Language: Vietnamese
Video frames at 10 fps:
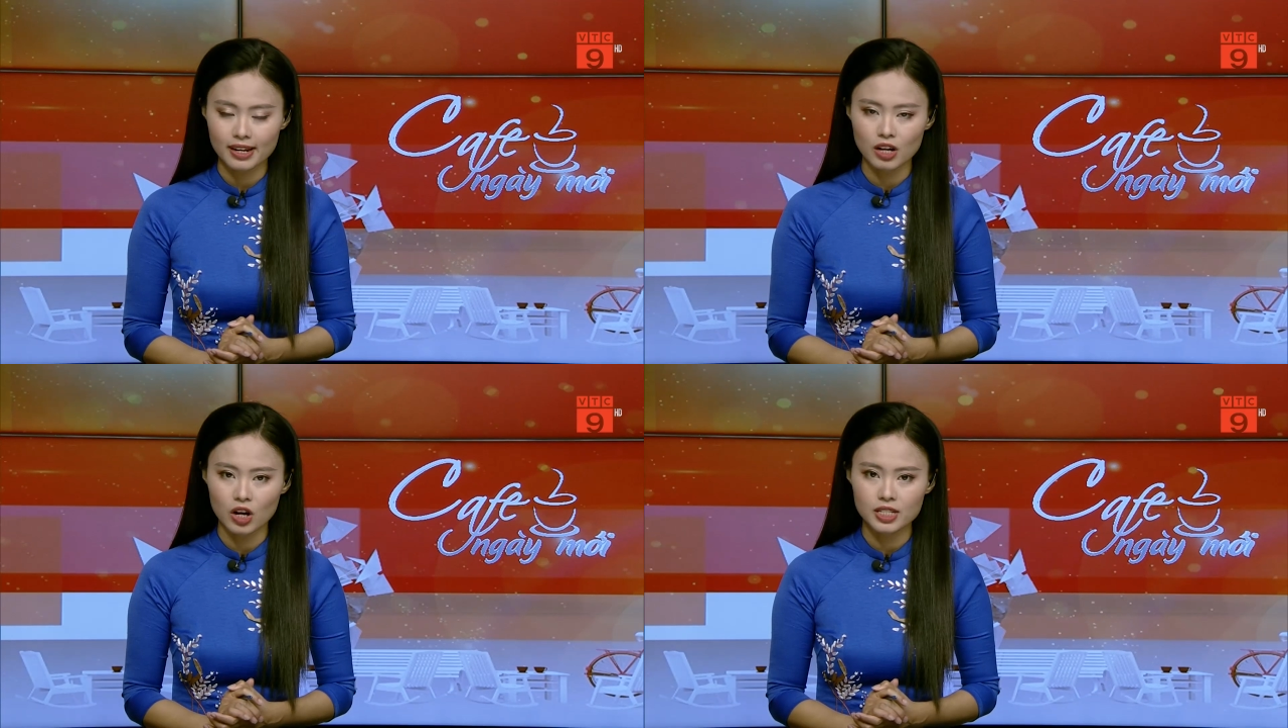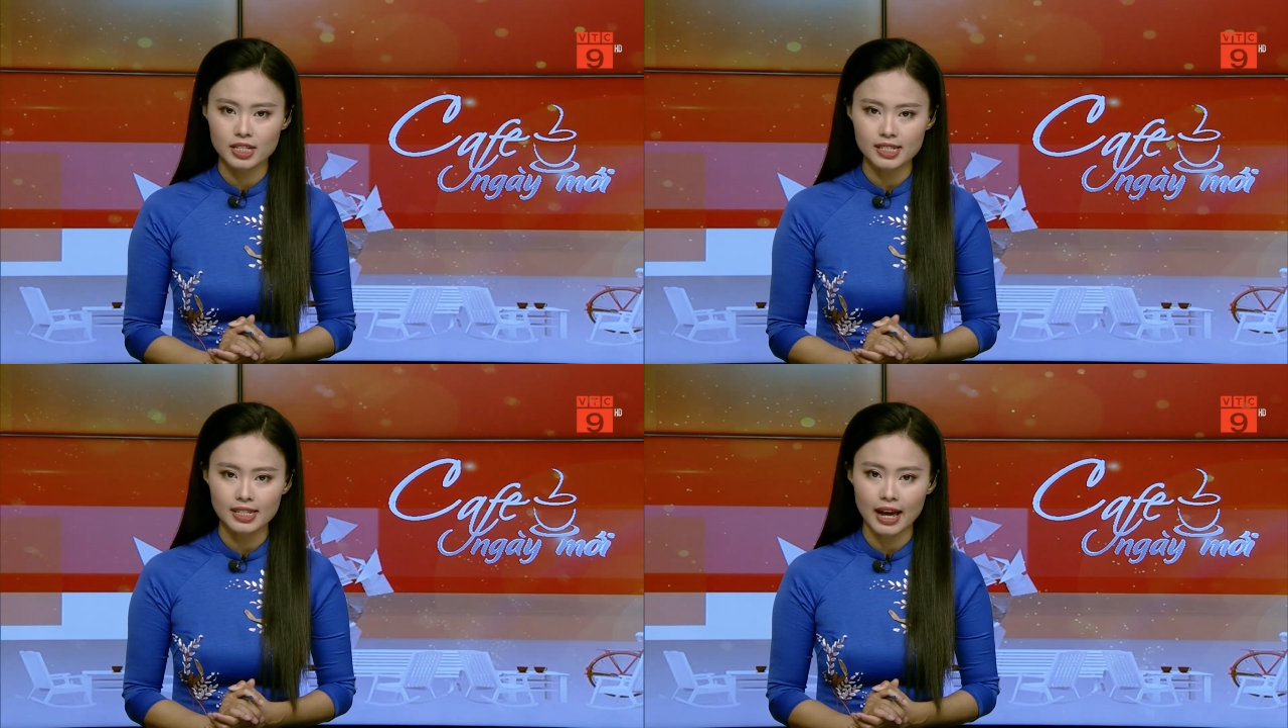đó
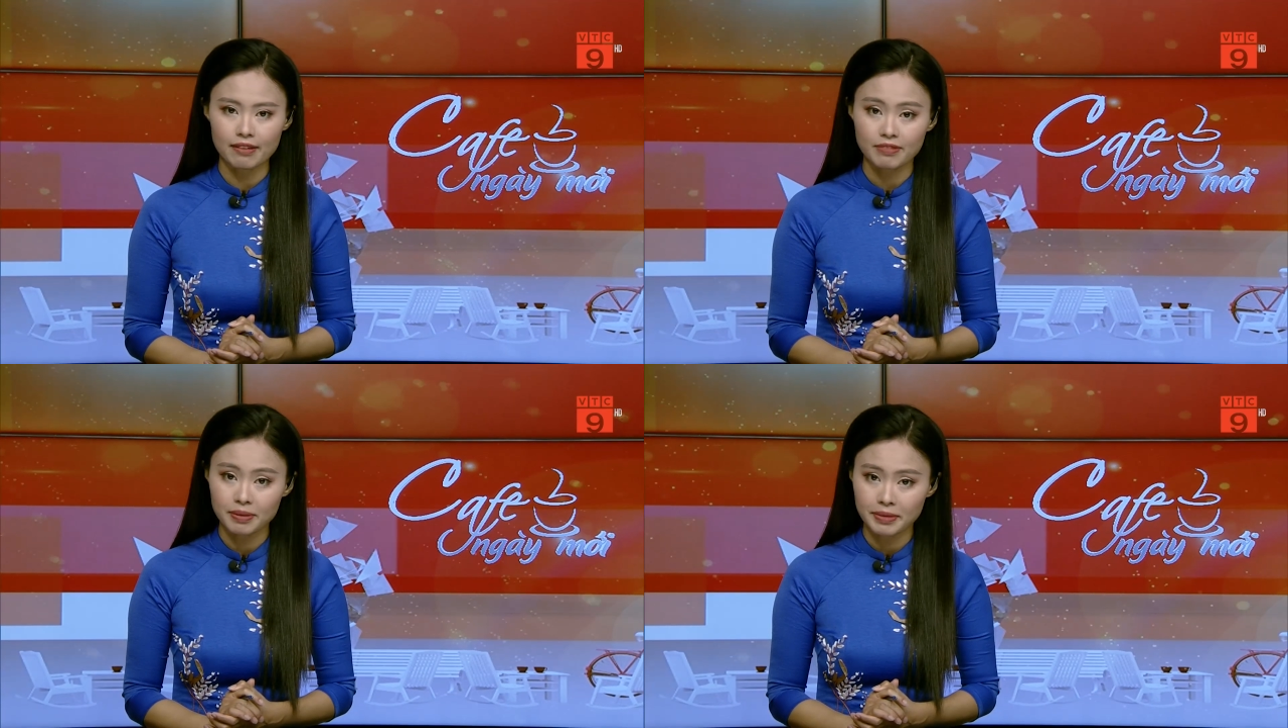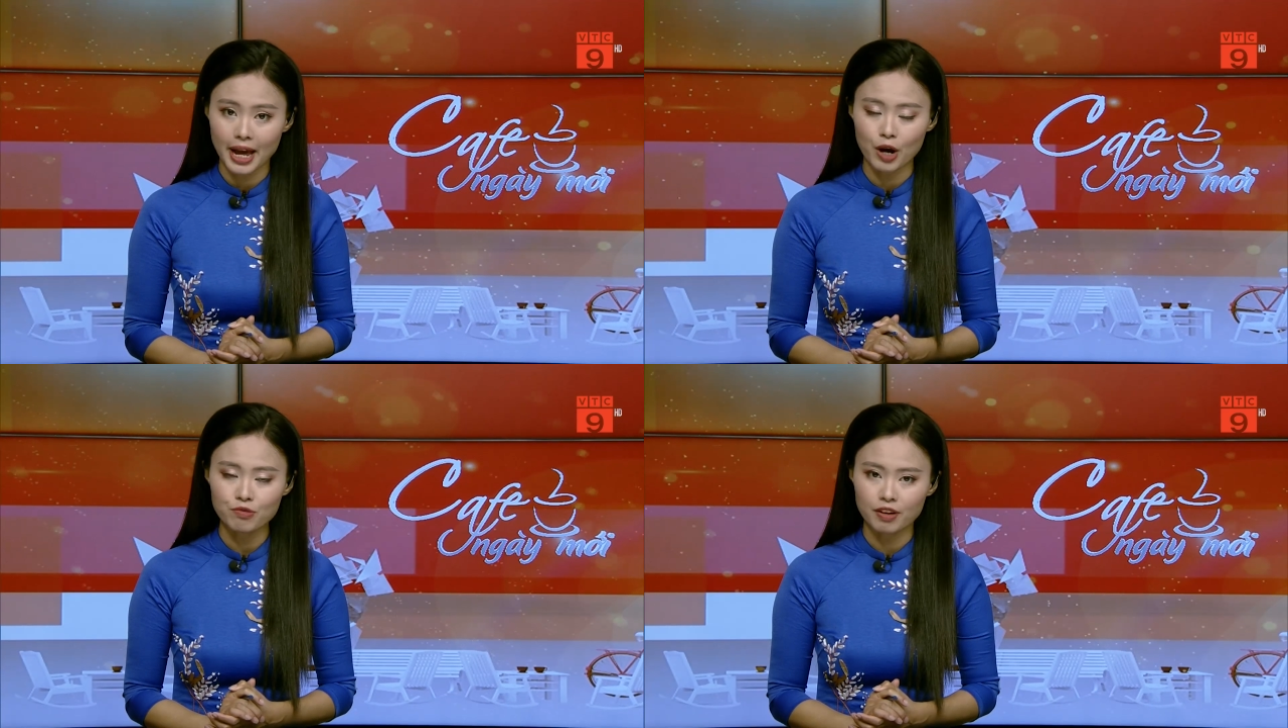chính là viêm
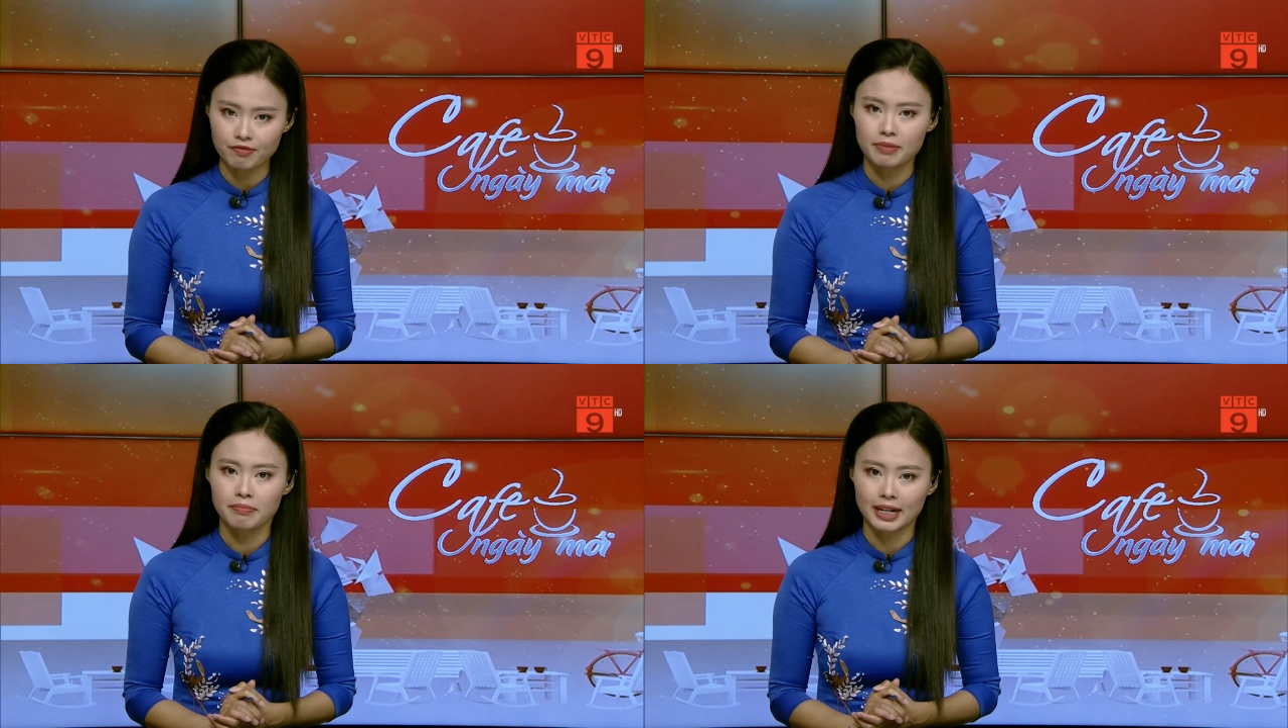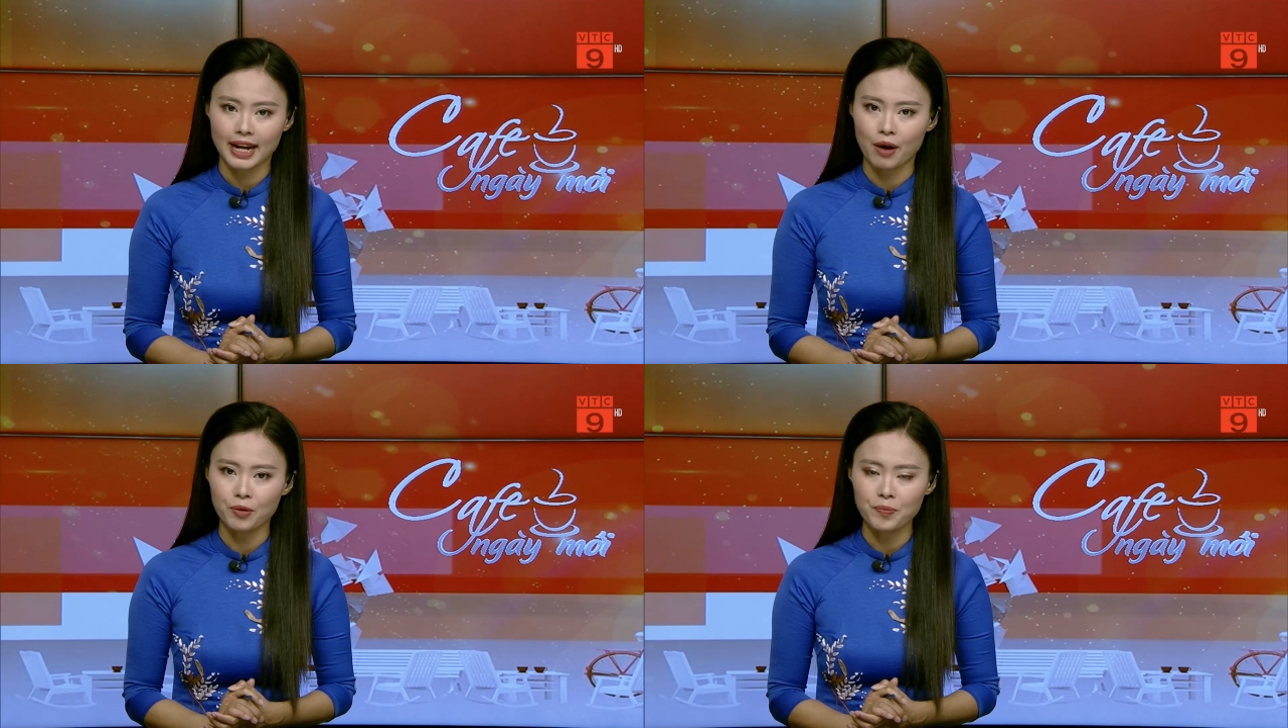não và viêm màng
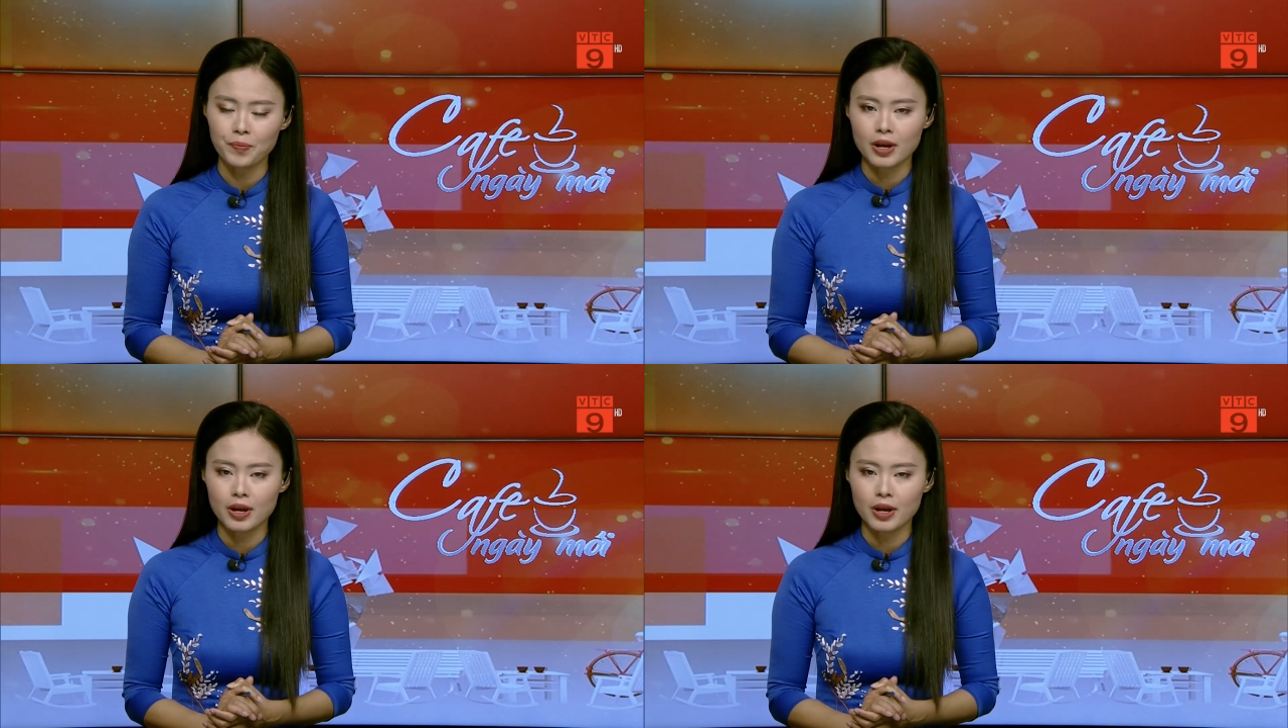não.